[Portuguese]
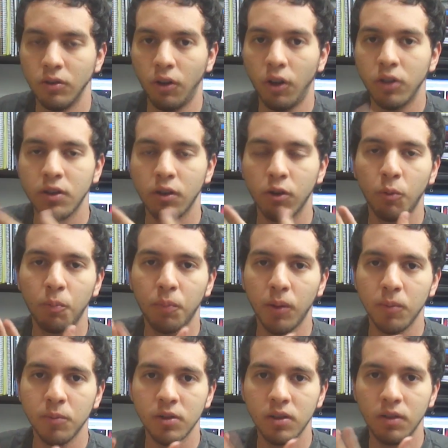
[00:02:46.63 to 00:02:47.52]
Nós
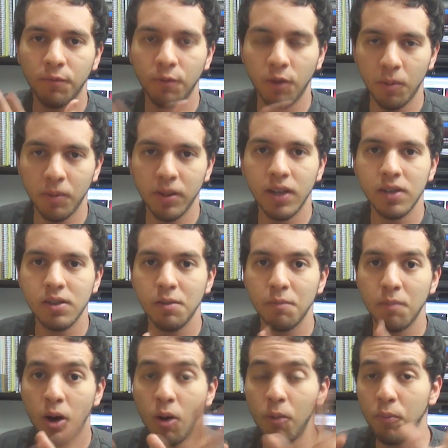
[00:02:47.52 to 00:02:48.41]
agrupamos em forma
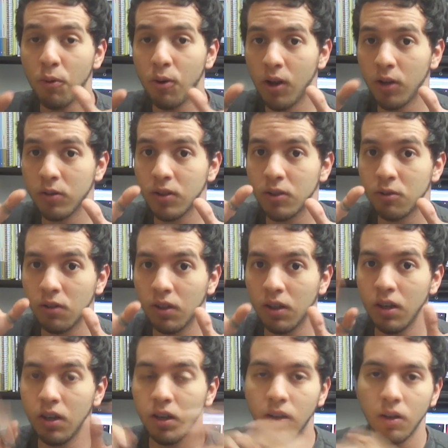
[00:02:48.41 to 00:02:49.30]
decimal por causa disso
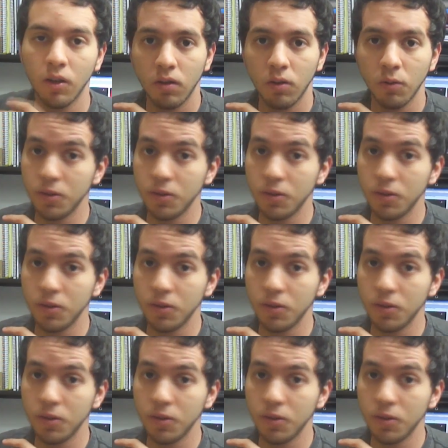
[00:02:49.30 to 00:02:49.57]
aqui.